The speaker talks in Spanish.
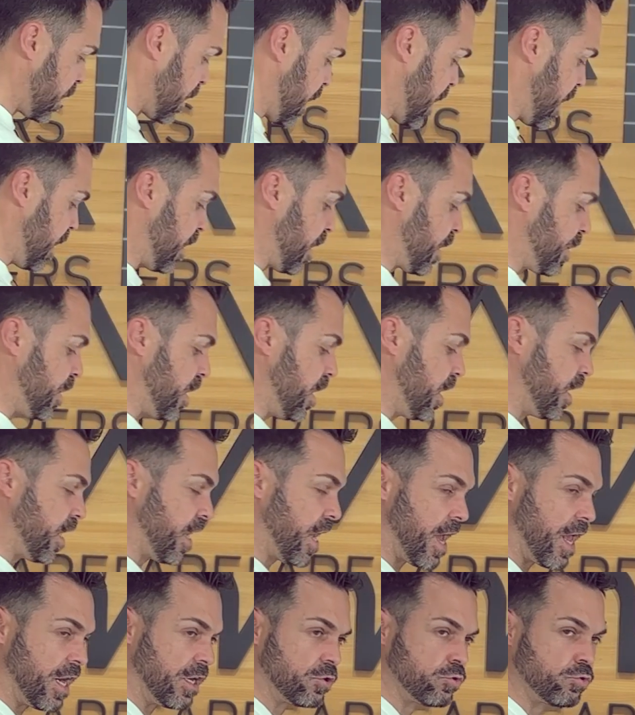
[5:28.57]
Es decir,
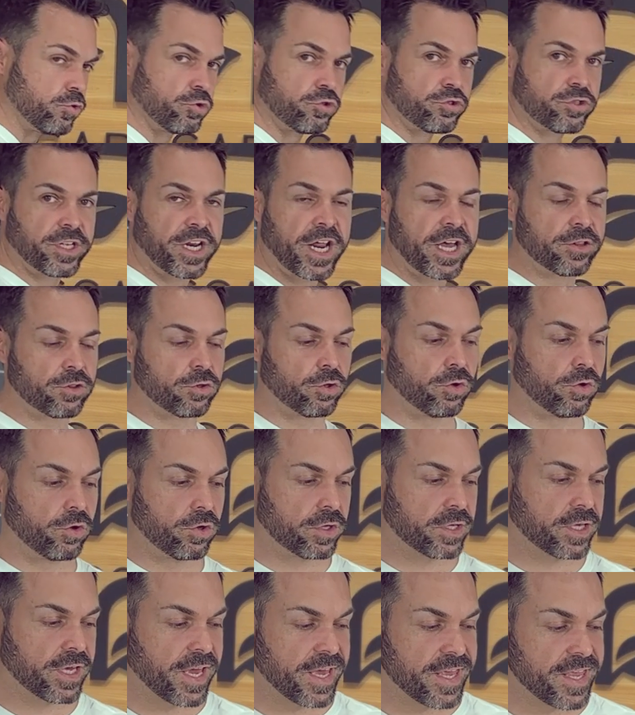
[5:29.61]
el
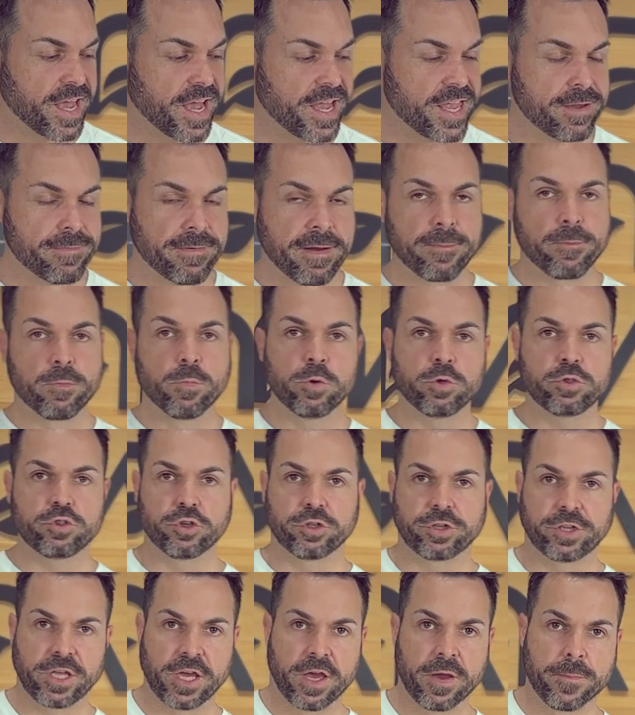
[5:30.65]
sustrato que ya lleva
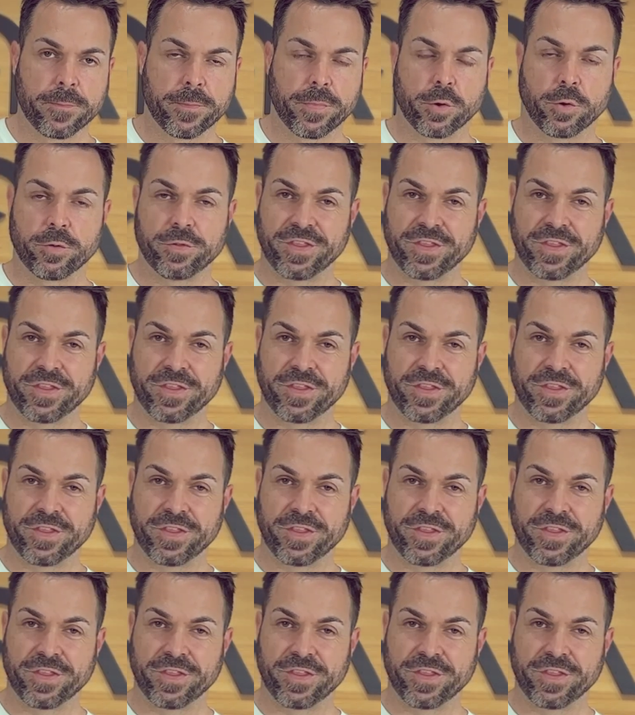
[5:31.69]
mucho tiempo